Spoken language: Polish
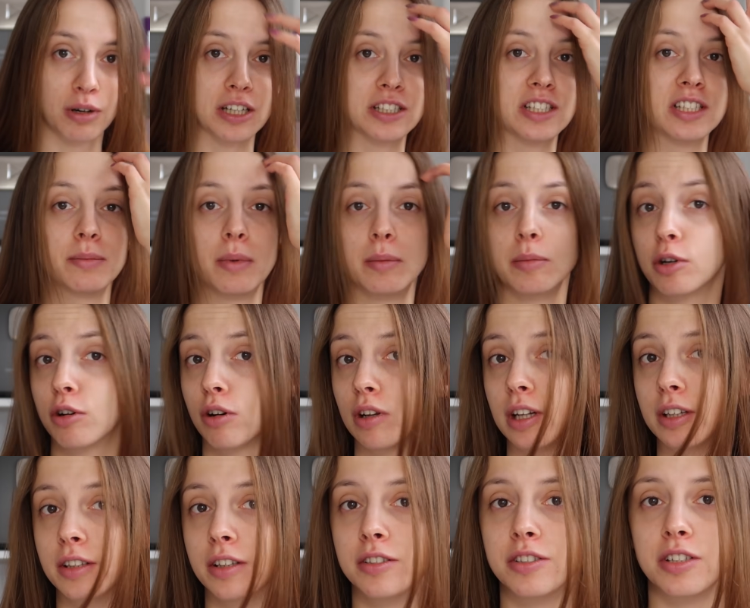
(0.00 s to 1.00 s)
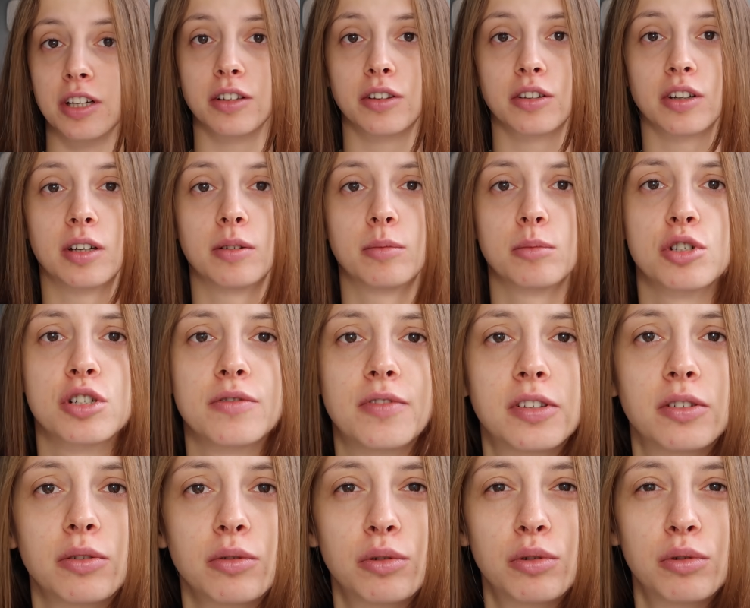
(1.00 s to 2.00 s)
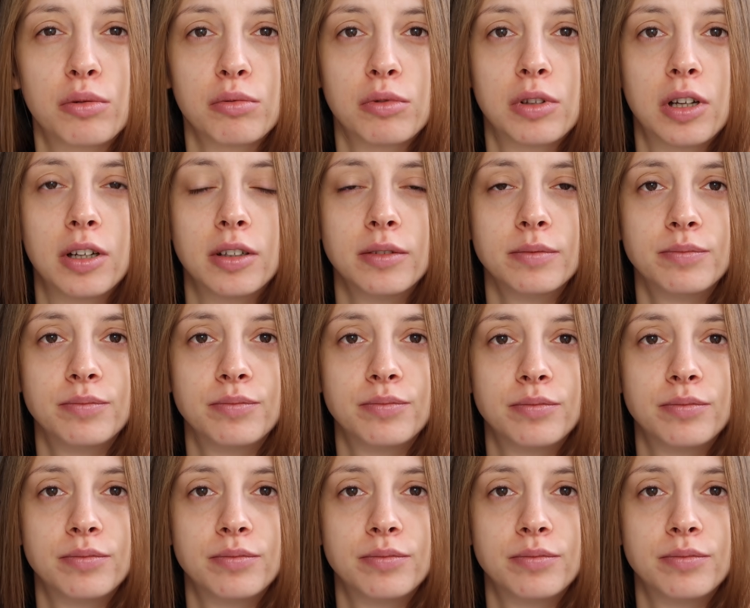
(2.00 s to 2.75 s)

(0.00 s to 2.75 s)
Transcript: Słuchajcie, mamy kolejny dzień, to może Was odsunę.